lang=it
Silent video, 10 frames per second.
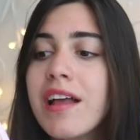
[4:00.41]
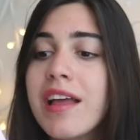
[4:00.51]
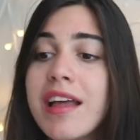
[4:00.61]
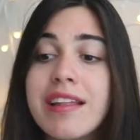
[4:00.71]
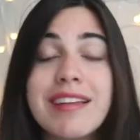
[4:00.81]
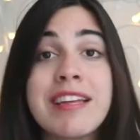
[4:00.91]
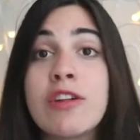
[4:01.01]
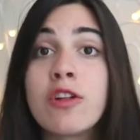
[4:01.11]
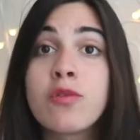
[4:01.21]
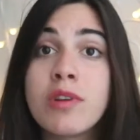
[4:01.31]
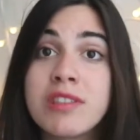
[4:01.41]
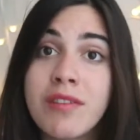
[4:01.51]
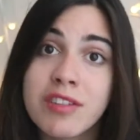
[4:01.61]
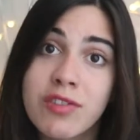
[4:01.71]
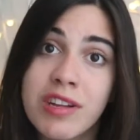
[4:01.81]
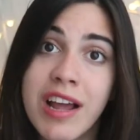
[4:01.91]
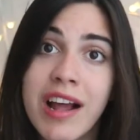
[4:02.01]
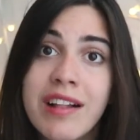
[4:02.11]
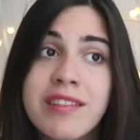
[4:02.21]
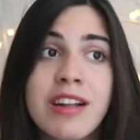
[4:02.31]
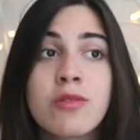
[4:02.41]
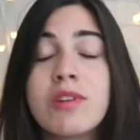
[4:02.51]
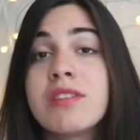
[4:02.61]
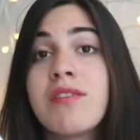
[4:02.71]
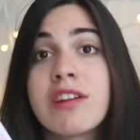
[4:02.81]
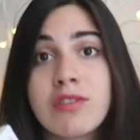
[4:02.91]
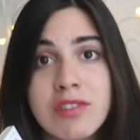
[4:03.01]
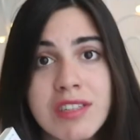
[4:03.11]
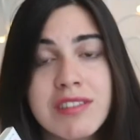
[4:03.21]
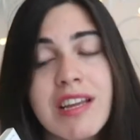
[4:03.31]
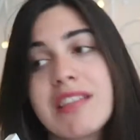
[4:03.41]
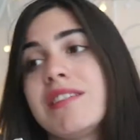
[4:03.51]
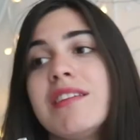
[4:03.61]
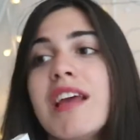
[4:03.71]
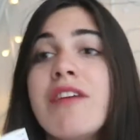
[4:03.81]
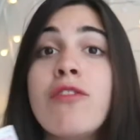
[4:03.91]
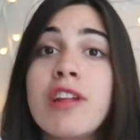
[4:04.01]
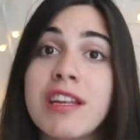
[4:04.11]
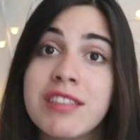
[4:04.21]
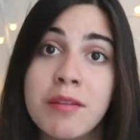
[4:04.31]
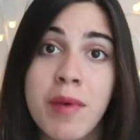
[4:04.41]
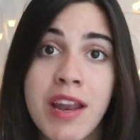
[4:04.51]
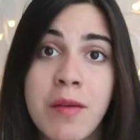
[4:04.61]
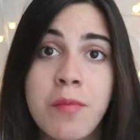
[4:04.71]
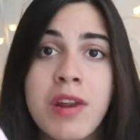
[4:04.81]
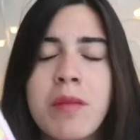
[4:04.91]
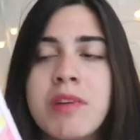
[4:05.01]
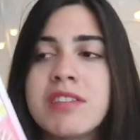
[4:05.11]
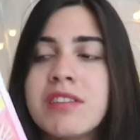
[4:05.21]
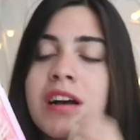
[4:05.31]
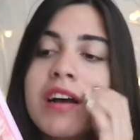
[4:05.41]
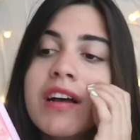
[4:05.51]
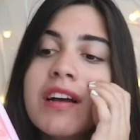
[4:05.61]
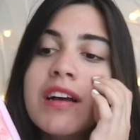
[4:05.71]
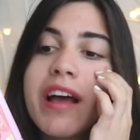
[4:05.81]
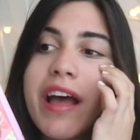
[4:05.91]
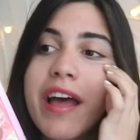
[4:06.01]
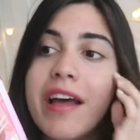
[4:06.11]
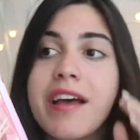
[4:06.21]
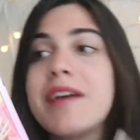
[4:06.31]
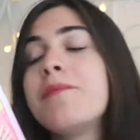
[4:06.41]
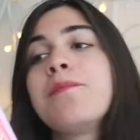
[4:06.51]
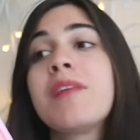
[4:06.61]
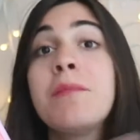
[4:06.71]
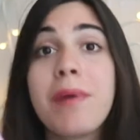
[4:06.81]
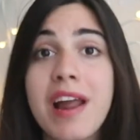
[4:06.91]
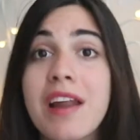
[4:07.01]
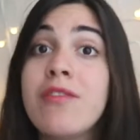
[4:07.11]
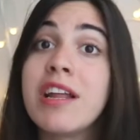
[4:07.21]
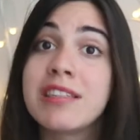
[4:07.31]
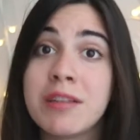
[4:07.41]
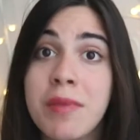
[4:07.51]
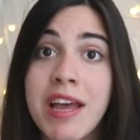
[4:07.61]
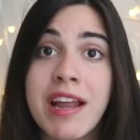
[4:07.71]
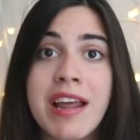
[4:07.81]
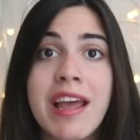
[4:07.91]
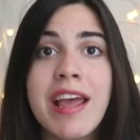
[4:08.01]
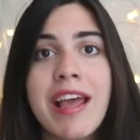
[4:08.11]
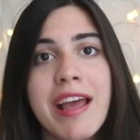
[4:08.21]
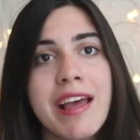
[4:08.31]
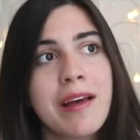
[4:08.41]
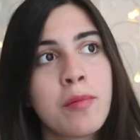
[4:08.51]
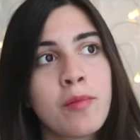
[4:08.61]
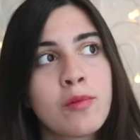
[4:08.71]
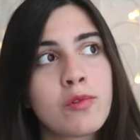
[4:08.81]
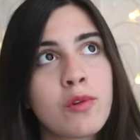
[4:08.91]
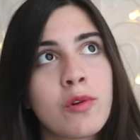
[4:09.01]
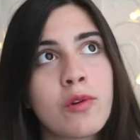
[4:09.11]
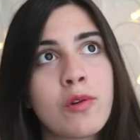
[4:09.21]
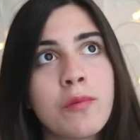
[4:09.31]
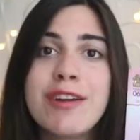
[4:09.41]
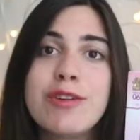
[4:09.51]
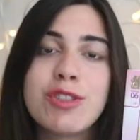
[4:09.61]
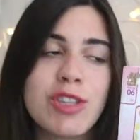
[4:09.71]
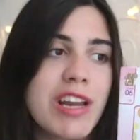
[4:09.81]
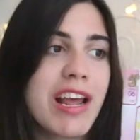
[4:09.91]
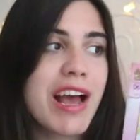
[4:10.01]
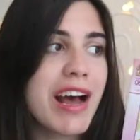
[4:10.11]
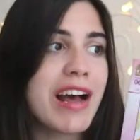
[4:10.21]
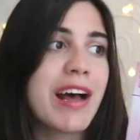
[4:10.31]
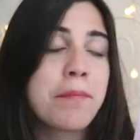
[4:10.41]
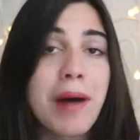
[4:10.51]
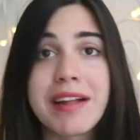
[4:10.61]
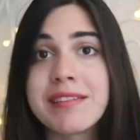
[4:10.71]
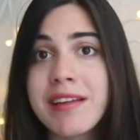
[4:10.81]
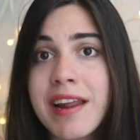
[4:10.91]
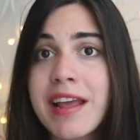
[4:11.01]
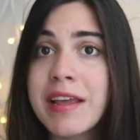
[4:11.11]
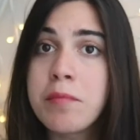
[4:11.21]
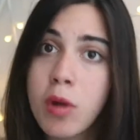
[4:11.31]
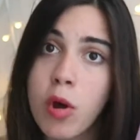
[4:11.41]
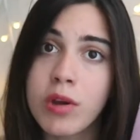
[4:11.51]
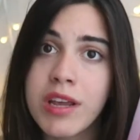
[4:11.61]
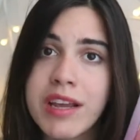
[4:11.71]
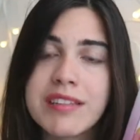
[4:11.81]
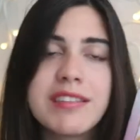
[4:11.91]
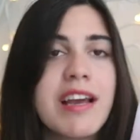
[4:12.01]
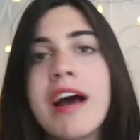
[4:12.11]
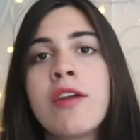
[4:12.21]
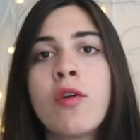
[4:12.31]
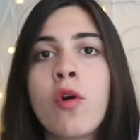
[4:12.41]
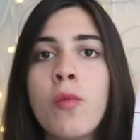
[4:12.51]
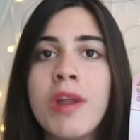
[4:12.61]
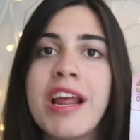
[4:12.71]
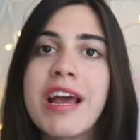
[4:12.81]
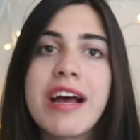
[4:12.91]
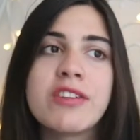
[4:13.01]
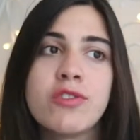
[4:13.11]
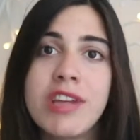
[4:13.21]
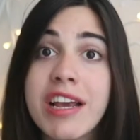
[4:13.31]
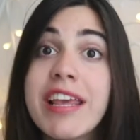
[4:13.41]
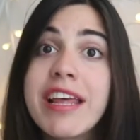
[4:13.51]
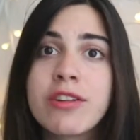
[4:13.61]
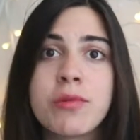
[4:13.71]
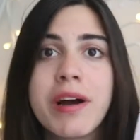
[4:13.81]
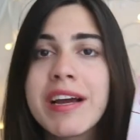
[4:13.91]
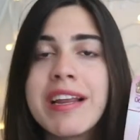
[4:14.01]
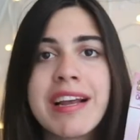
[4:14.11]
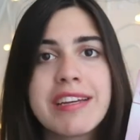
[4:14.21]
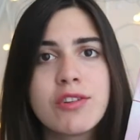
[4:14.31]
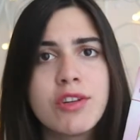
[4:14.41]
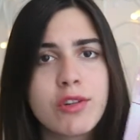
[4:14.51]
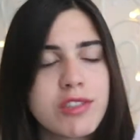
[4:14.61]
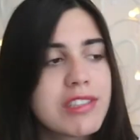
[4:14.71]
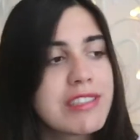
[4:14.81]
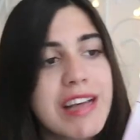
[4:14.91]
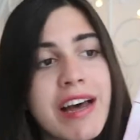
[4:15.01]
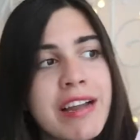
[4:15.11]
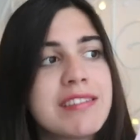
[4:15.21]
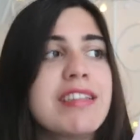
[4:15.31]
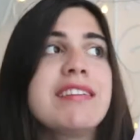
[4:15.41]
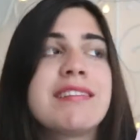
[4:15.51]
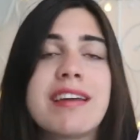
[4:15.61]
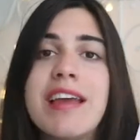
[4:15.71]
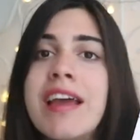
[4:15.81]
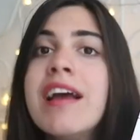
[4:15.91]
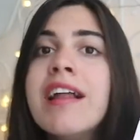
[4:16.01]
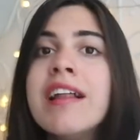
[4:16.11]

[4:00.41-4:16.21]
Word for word: e, essendo altruisti verso gli altri, altruisti verso se stessi e volersi bene in primis ehm, imparare a volersi bene e eh, appunto riuscire a abbattere blocchi che si hanno come nel caso di Akito ma anche nel caso di, di Sana stessa che